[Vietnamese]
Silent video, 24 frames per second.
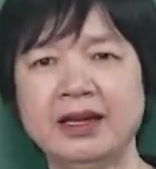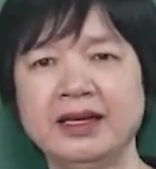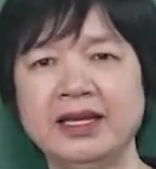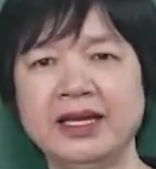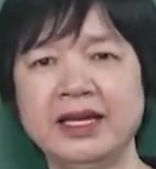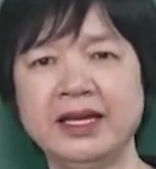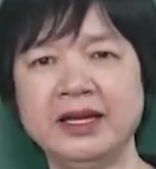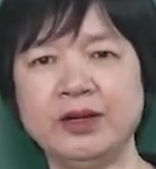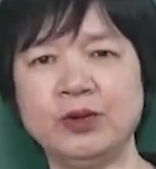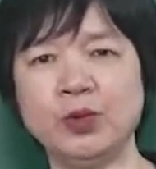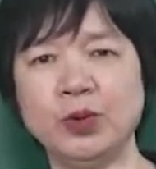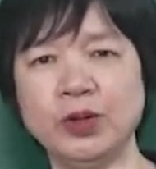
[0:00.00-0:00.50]

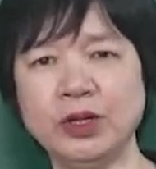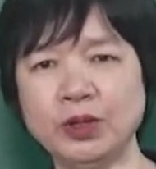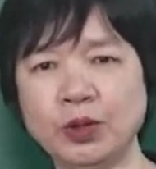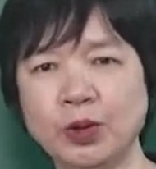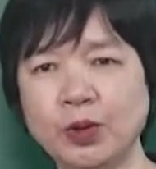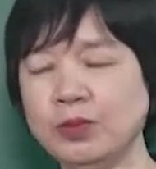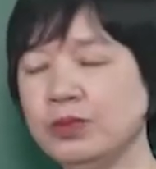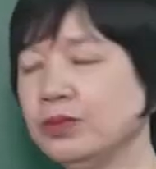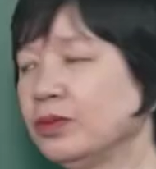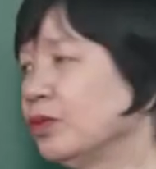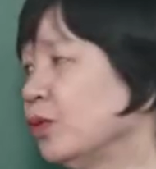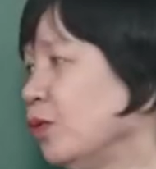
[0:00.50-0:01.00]
thì cuối
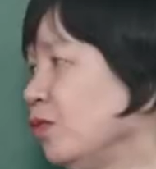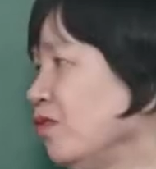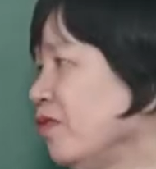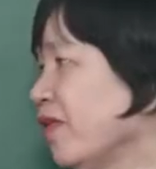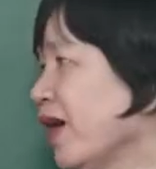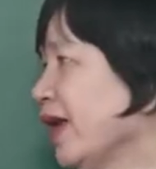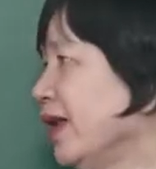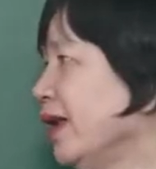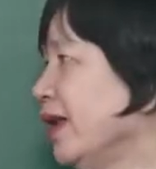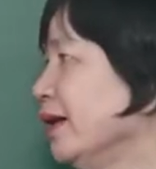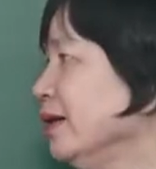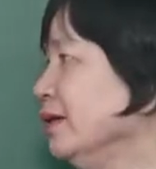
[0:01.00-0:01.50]
cùng cũng
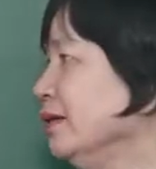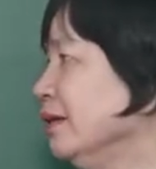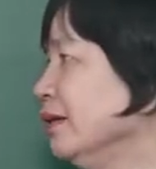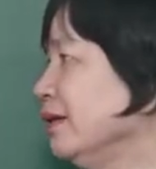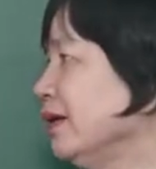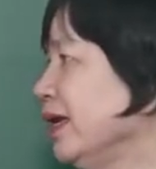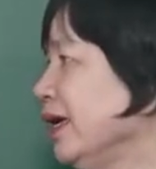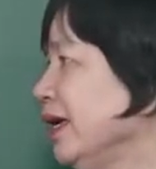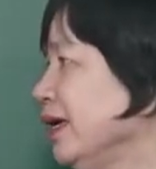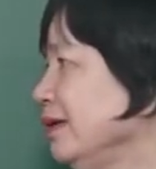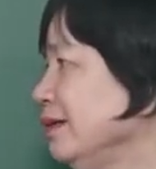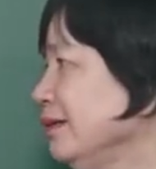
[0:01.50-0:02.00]
phải là
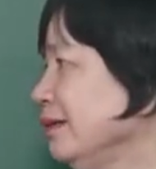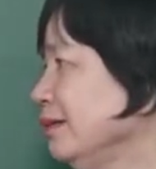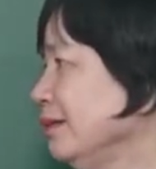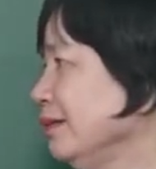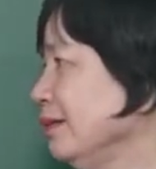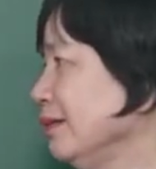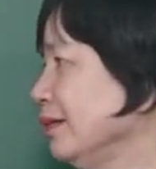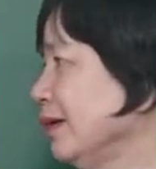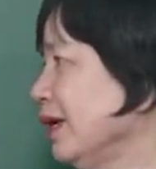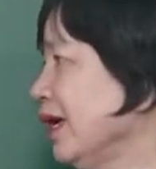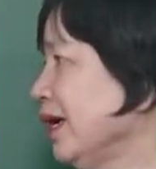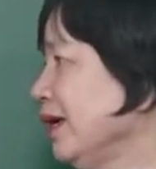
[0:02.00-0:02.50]
hướng đến
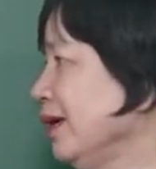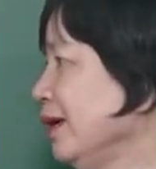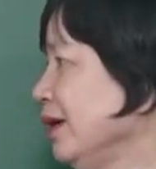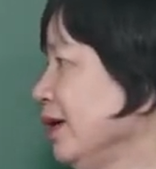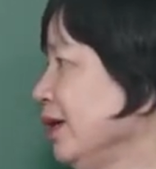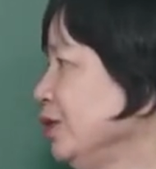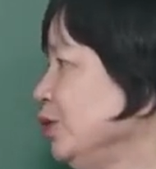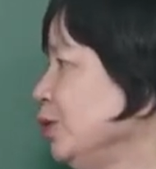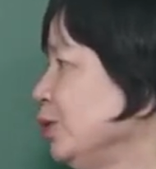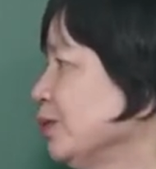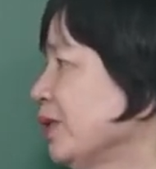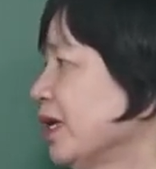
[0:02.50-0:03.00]
đây,
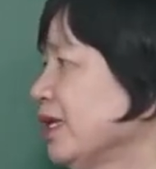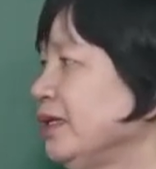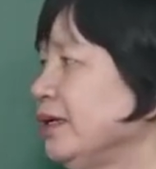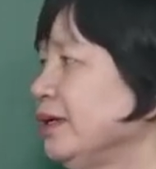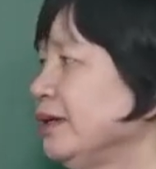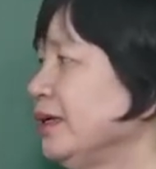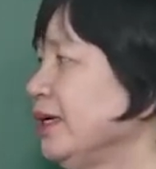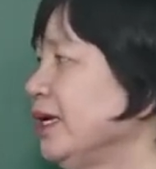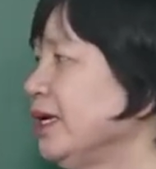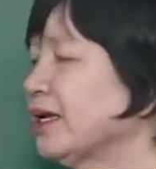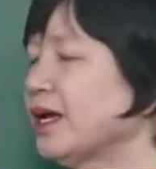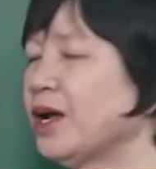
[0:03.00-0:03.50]
chúng ta
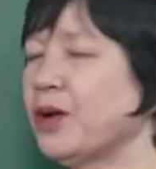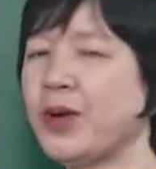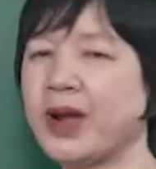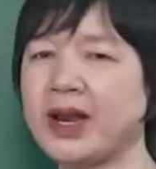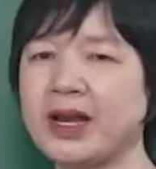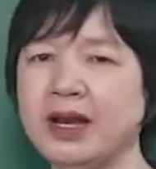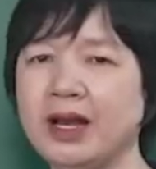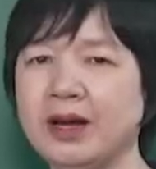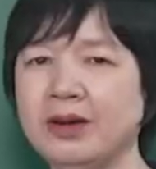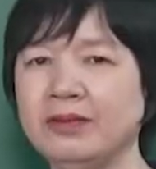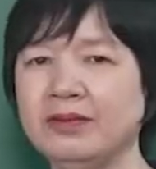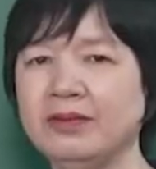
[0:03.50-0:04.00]
thực hiện các
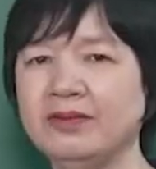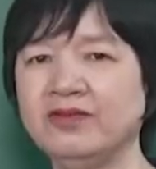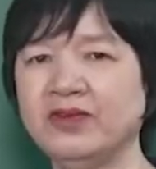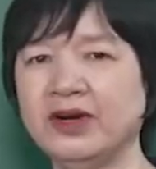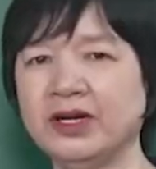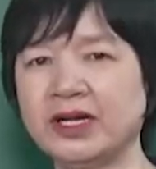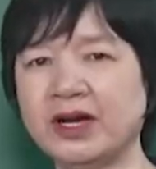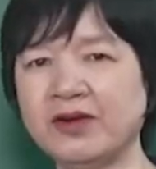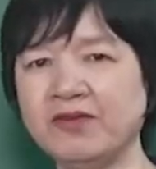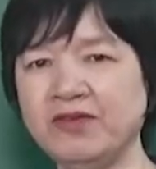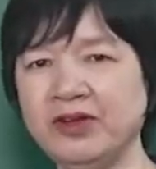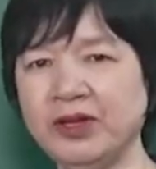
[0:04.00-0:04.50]
hoạt động
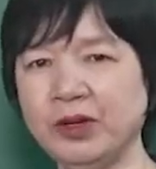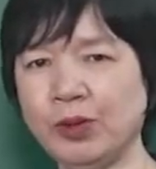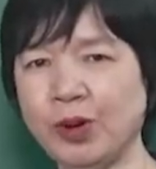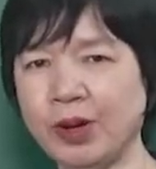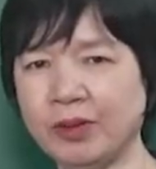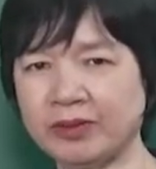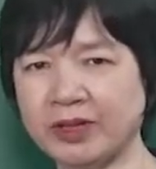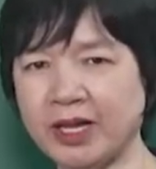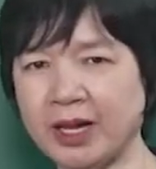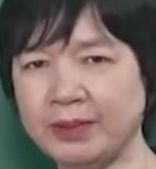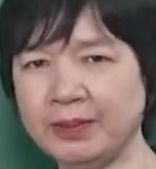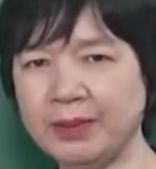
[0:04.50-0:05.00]
với các phiếu
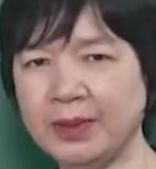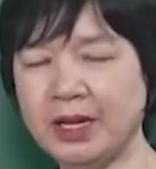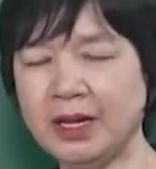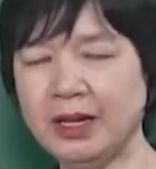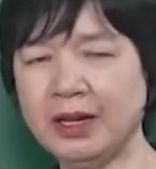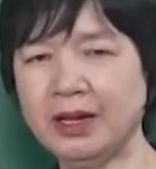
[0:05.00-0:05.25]
học tập.